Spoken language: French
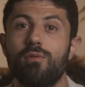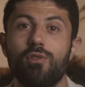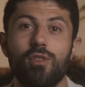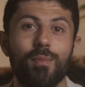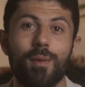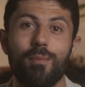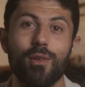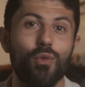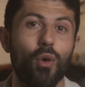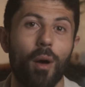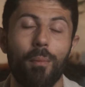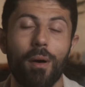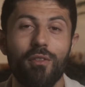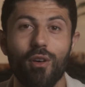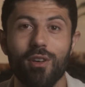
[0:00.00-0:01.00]
Typiquement, tu n'auras
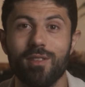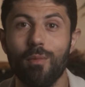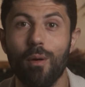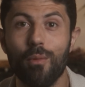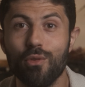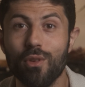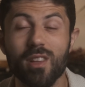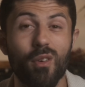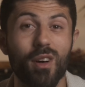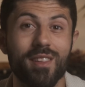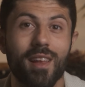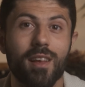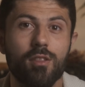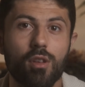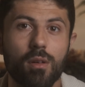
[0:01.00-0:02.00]
pas forcément besoin d'avoir
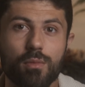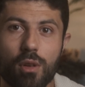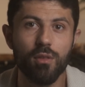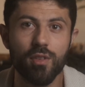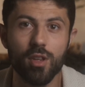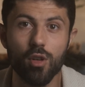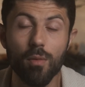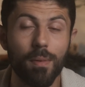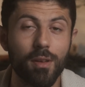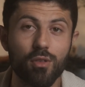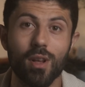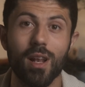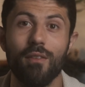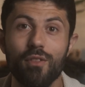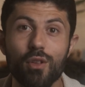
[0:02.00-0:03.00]
d'exemple de vidéo parce
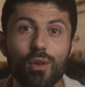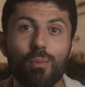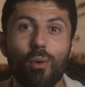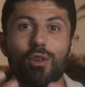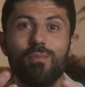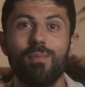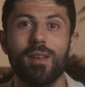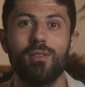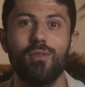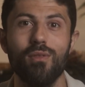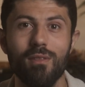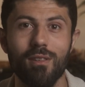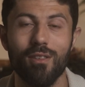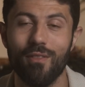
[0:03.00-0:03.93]
que la vidéo de prospection